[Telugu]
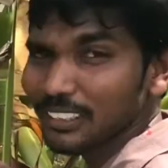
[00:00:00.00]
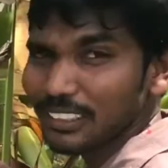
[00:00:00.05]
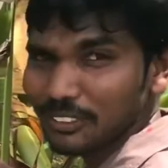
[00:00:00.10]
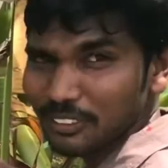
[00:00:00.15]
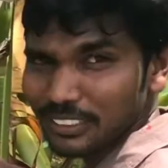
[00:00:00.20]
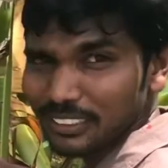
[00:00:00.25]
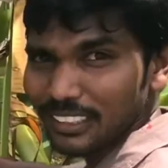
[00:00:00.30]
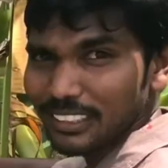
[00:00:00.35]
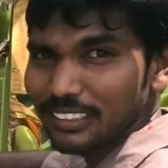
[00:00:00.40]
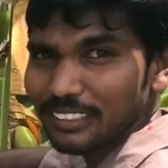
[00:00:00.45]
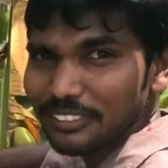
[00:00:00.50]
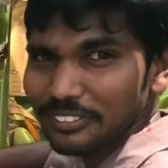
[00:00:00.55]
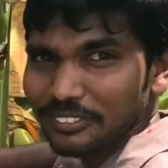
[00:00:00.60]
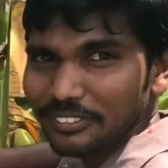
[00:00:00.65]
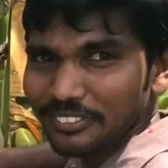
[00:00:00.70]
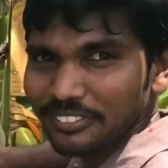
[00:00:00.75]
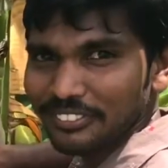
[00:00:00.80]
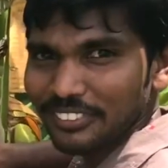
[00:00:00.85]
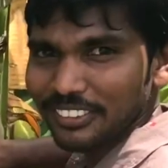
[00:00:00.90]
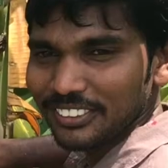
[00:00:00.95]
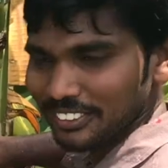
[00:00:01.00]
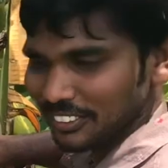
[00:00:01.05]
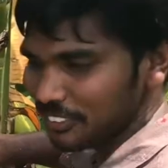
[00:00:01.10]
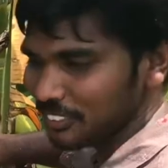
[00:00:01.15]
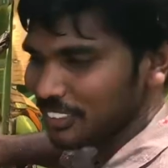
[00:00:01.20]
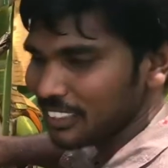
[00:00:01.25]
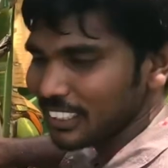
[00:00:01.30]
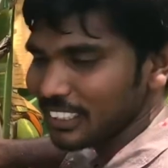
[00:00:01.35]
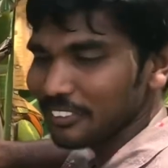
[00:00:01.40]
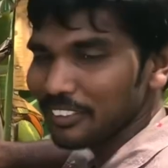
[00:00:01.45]
అయితే వచ్చాయి
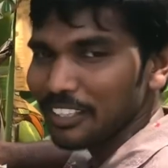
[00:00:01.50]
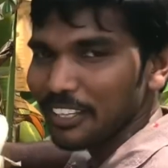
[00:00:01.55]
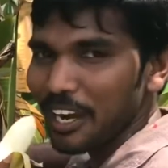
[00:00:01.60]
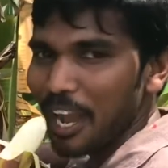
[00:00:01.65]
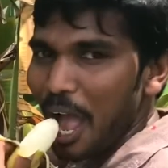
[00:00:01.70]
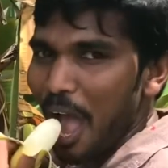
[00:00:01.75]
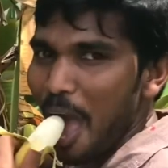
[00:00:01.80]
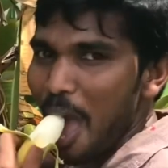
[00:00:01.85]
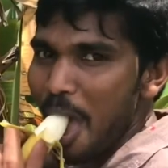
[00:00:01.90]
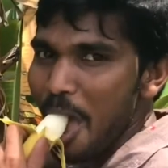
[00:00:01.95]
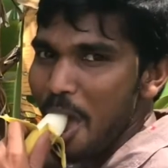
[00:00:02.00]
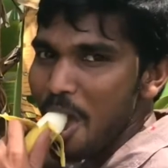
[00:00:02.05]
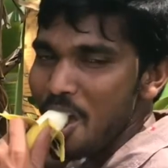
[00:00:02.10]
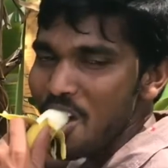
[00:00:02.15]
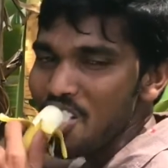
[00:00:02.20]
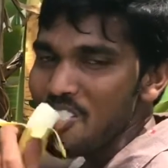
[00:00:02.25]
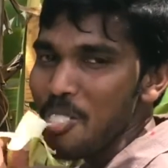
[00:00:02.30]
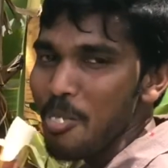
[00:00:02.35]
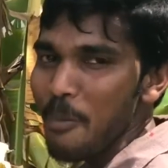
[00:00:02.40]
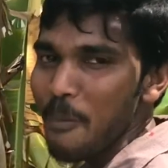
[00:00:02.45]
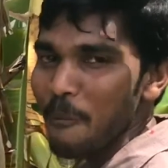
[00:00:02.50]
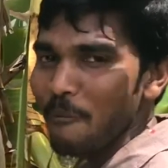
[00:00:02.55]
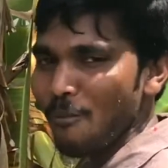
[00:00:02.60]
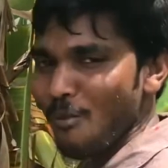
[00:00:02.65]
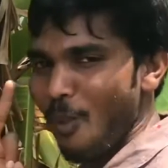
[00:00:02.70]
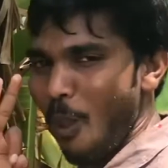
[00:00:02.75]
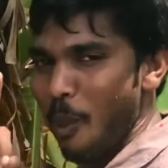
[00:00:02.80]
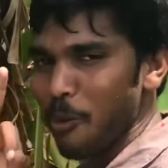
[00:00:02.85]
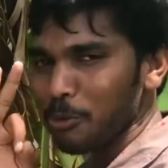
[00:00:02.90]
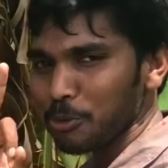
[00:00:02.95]
చూడండి ఈ విధంగా
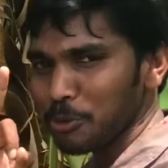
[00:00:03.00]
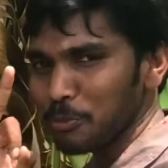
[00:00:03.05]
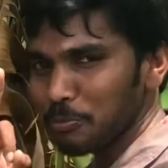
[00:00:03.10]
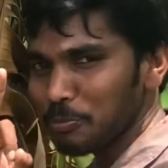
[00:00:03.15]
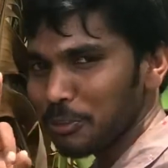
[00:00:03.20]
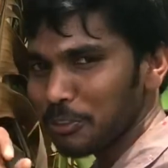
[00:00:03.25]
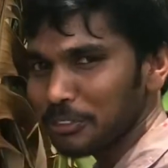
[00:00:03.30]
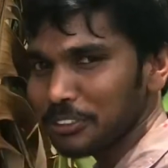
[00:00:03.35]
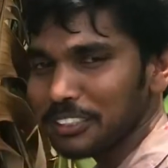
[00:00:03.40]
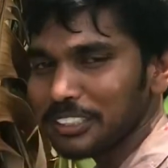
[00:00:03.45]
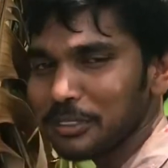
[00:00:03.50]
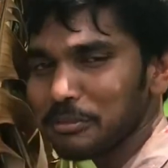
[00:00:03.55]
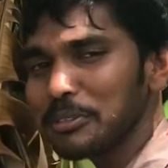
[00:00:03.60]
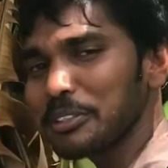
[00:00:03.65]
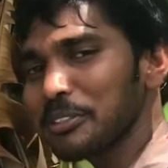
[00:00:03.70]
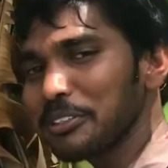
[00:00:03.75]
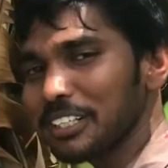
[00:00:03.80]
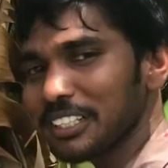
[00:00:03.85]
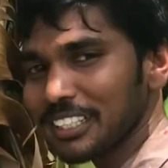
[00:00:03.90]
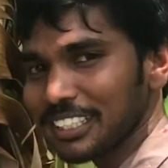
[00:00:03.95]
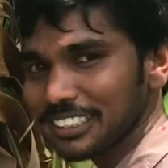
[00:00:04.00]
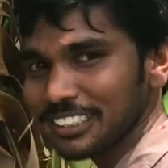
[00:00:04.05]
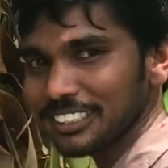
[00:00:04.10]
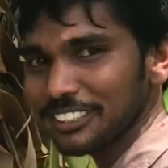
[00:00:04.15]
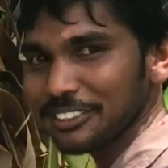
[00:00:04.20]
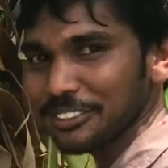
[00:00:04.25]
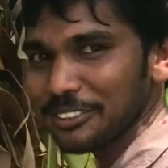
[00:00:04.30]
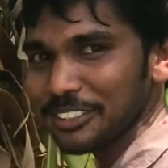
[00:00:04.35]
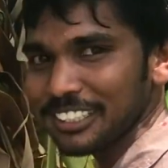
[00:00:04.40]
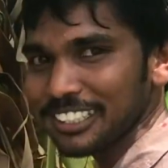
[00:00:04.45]
సూపర్ ఉంది మీరు కూడా ట్రై చేసి
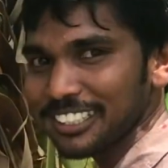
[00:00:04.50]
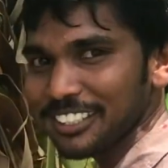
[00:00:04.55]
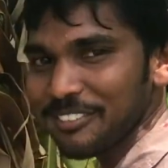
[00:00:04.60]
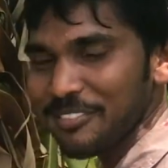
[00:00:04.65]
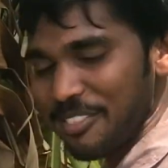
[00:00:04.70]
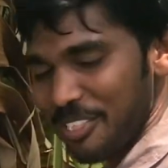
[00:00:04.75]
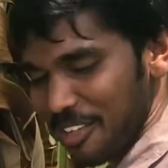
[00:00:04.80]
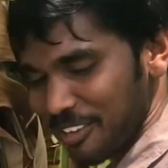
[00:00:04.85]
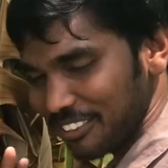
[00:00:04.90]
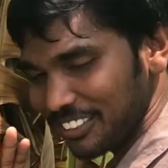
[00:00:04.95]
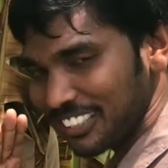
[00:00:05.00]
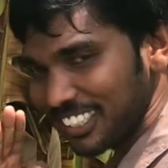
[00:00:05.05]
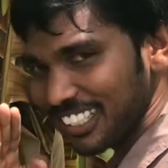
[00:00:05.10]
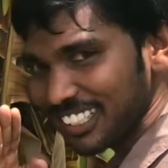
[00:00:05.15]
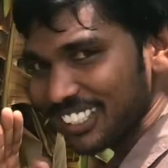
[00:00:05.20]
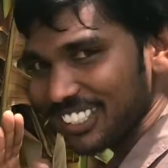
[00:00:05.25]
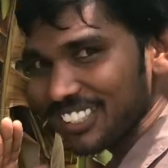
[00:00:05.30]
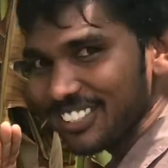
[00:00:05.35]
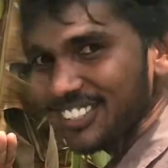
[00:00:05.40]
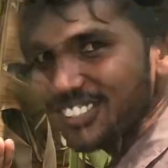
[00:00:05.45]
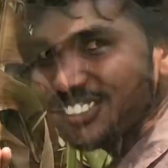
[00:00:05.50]
చూడండి థ్యాంక్ యూ